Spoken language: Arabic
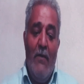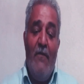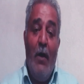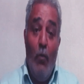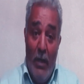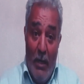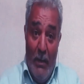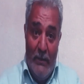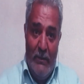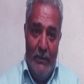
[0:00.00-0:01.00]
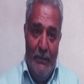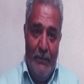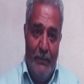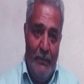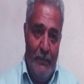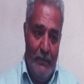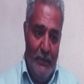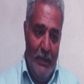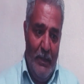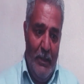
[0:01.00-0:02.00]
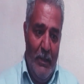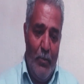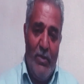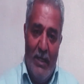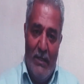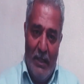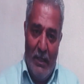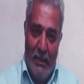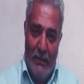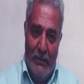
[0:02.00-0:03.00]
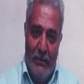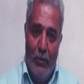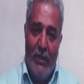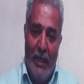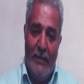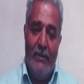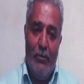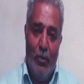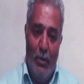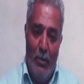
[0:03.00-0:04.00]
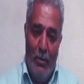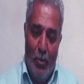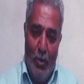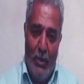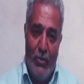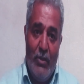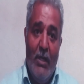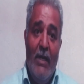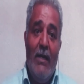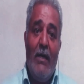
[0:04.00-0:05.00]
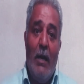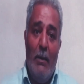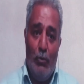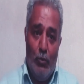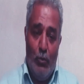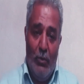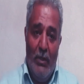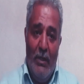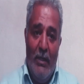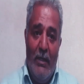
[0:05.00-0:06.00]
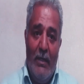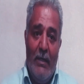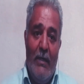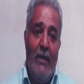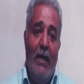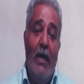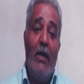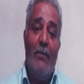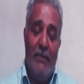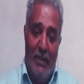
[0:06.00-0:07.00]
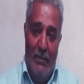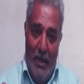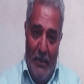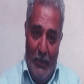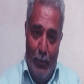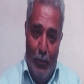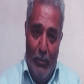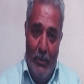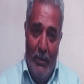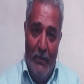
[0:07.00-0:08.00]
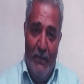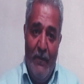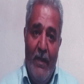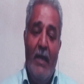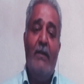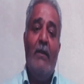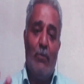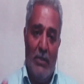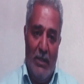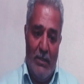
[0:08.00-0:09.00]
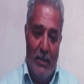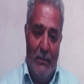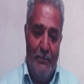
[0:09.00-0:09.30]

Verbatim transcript: فهو ربط آه، المسلسل والكاتب والمخرج ربطوا آه، حقبتين مع بعضهم في هذا المسلسل